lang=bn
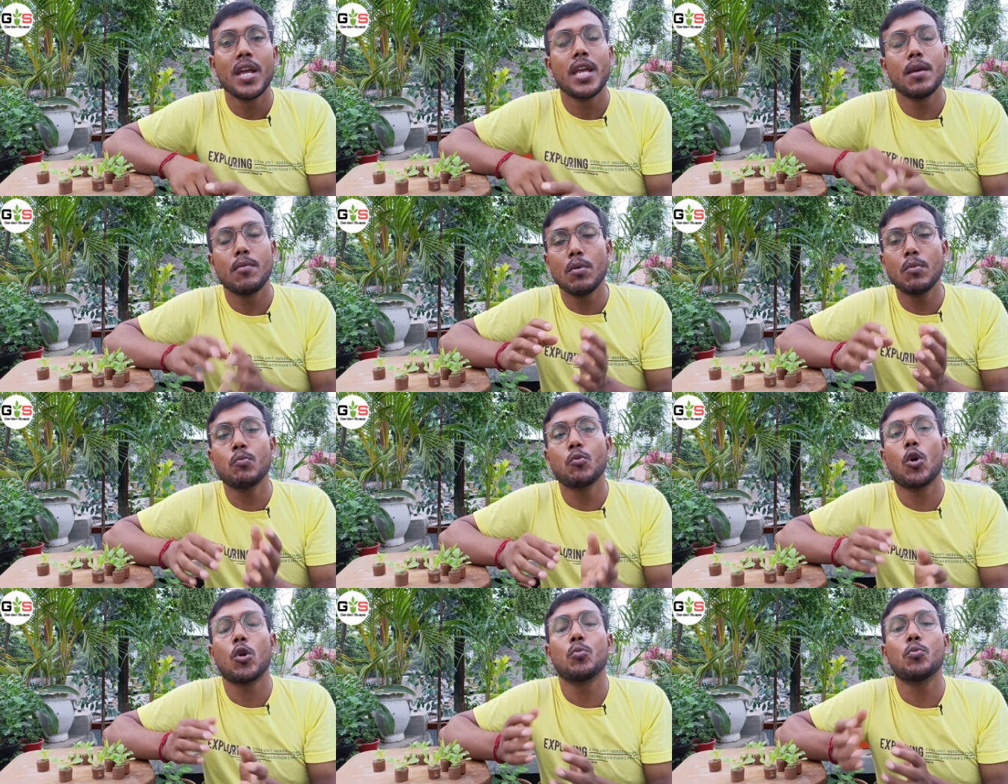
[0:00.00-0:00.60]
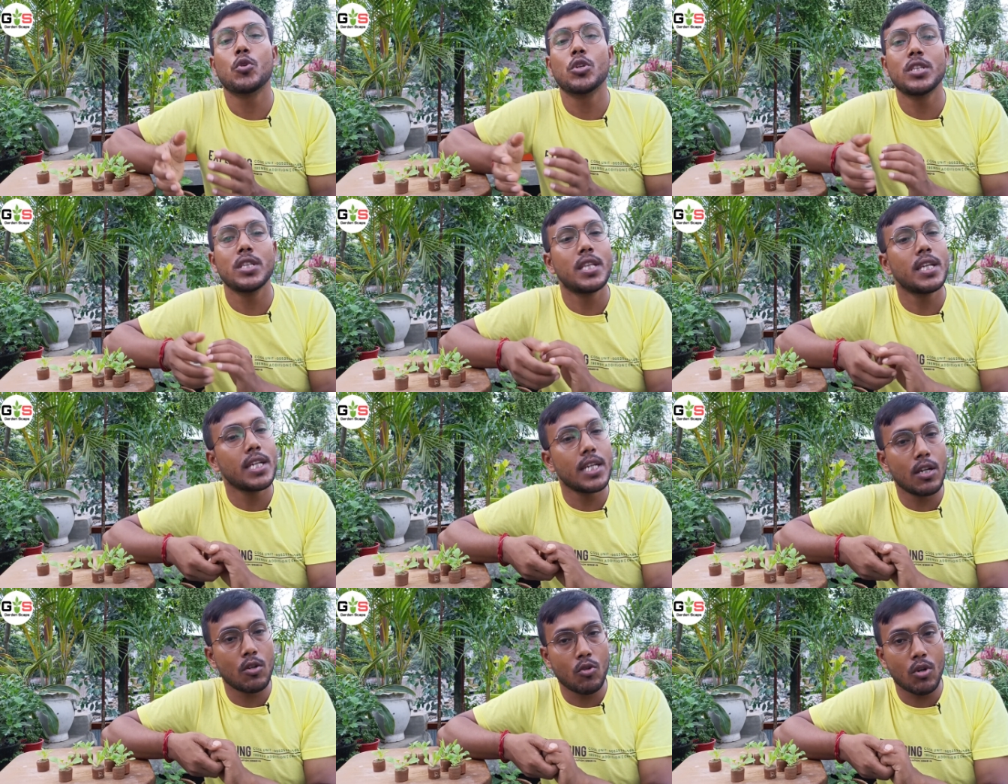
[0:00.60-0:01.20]
এবং পরবর্তীতে
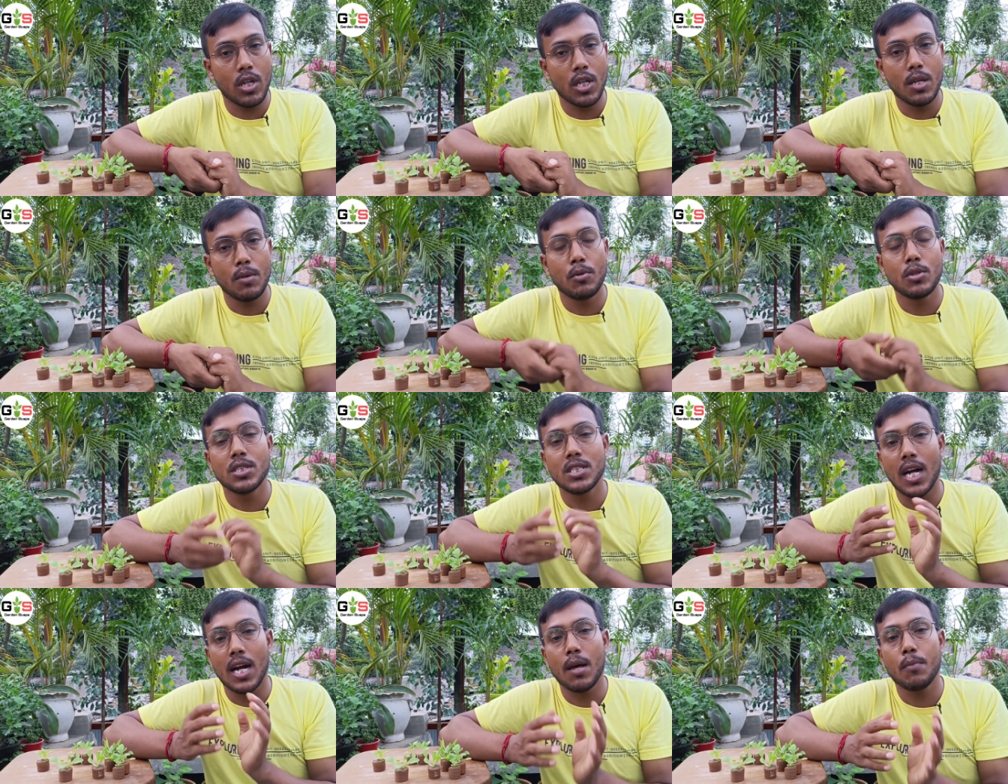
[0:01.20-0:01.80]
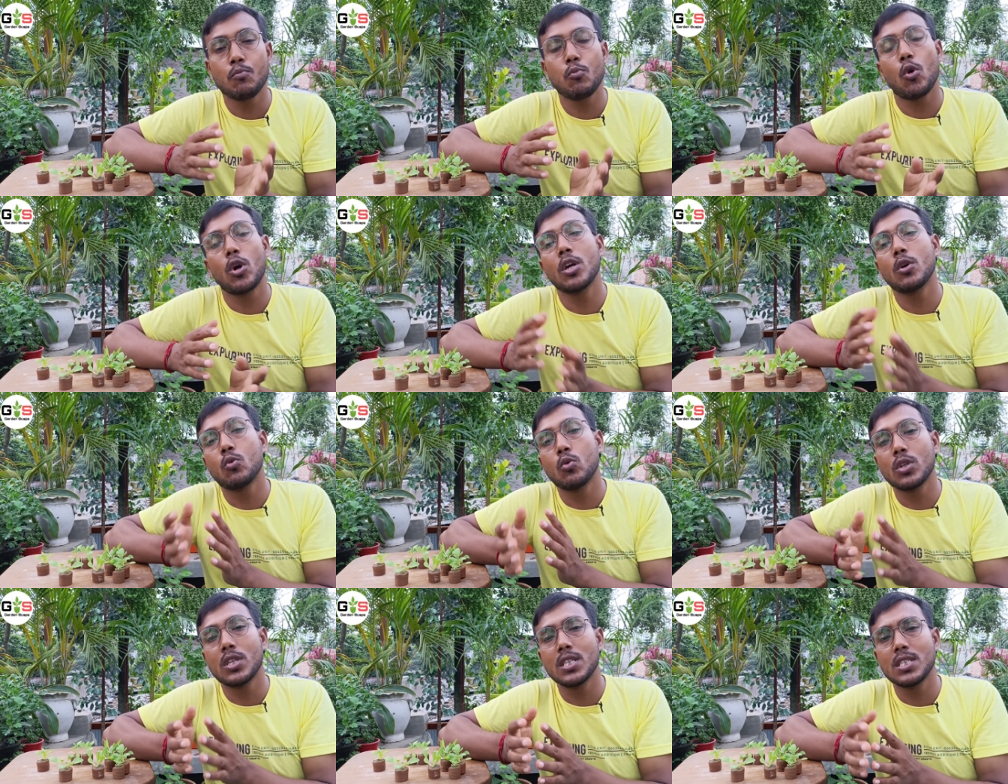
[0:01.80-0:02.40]
গিয়ে করে এবং যারা পরে
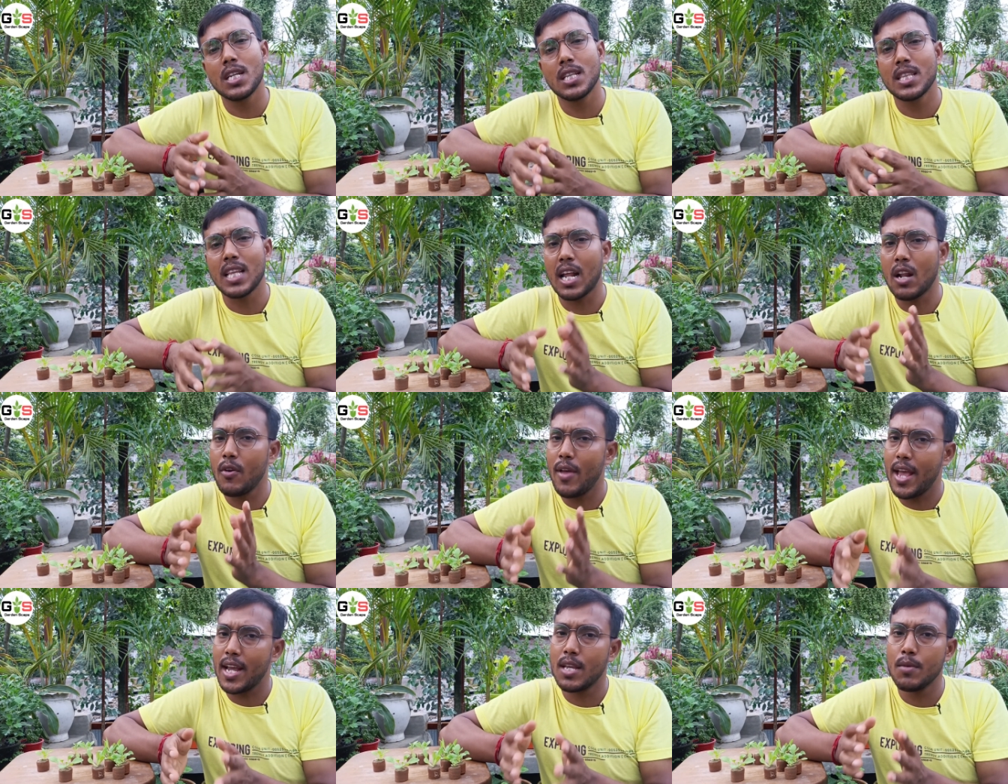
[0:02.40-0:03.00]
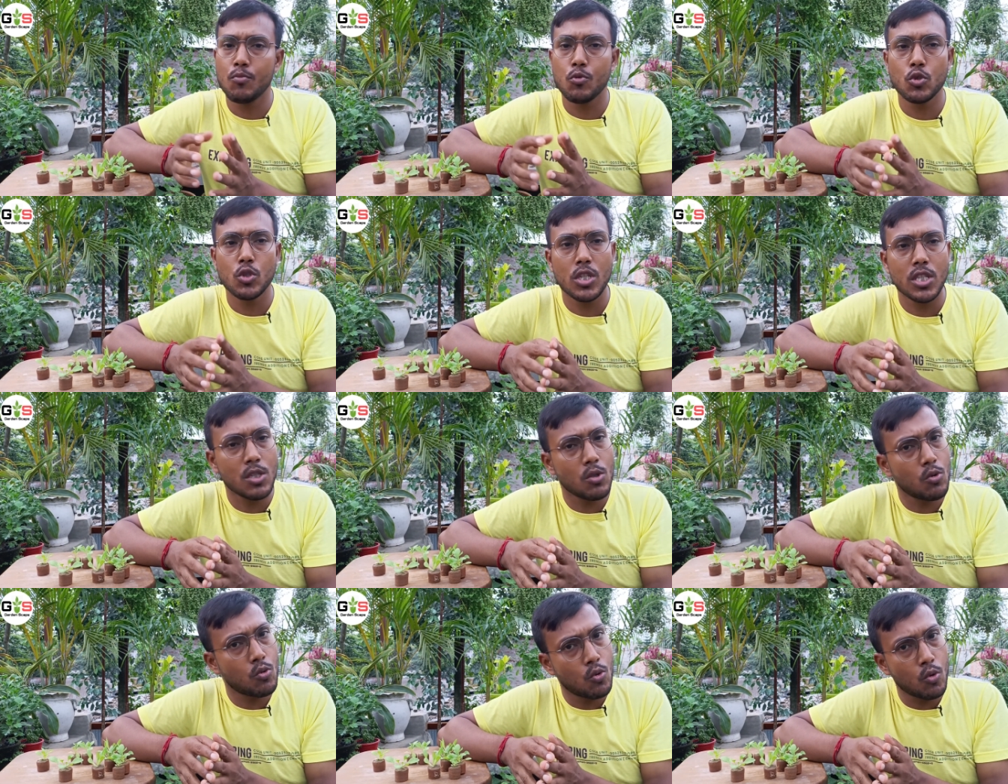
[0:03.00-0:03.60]
করতে চান তারাও একই
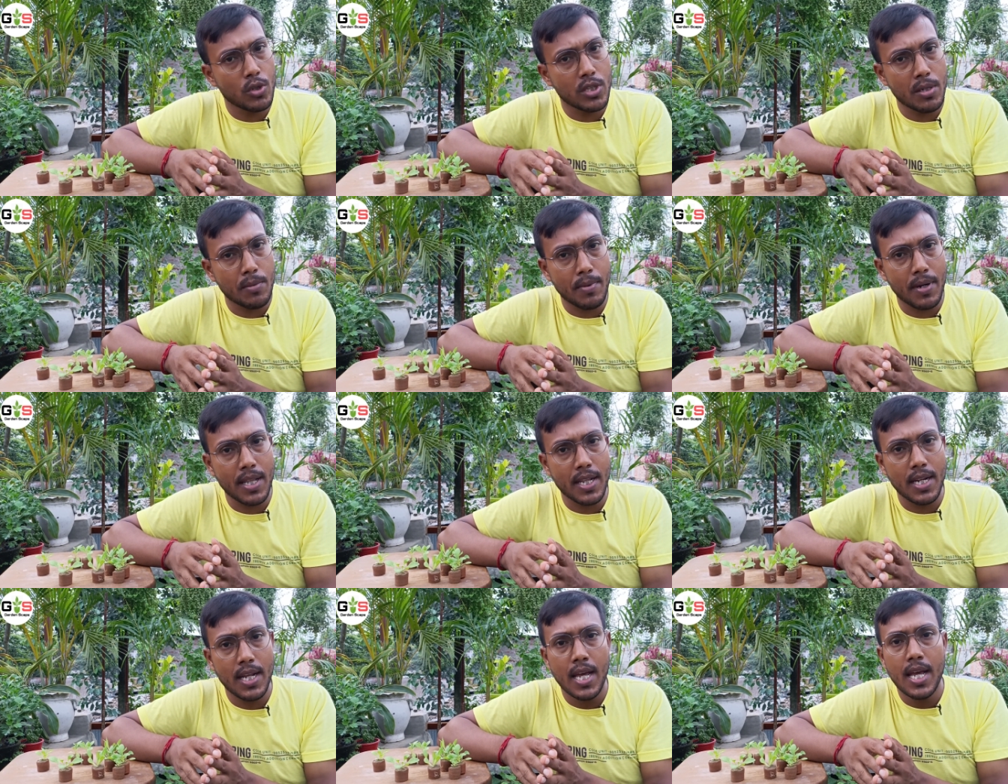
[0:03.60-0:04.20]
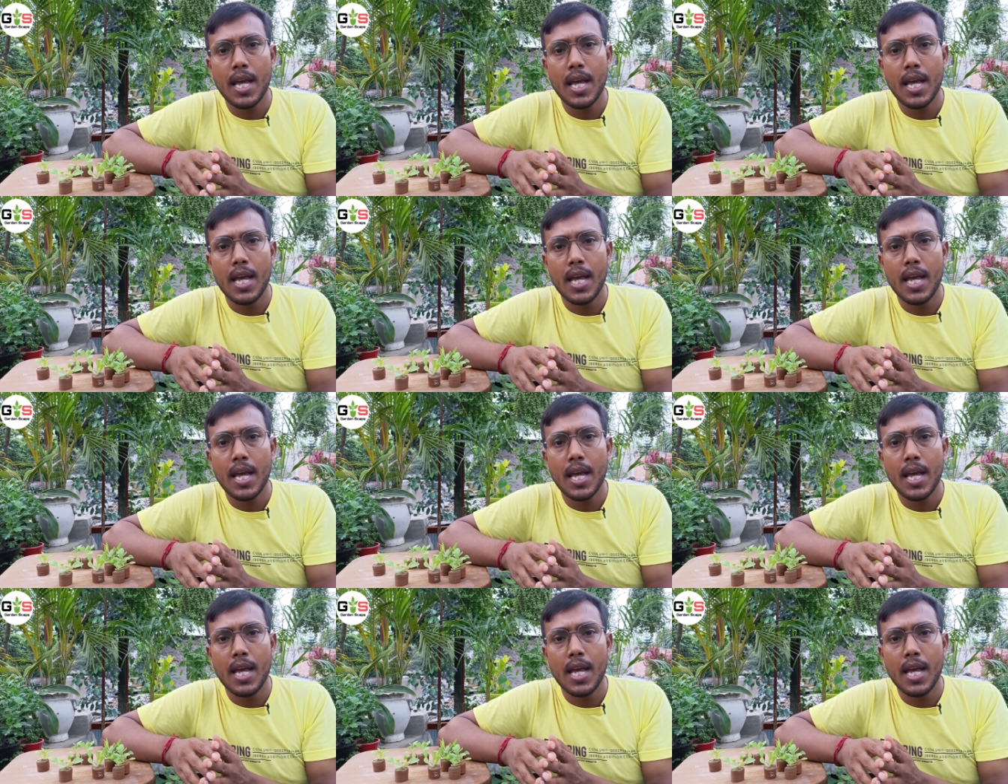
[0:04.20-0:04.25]
প্রসেসেও করতে পারেন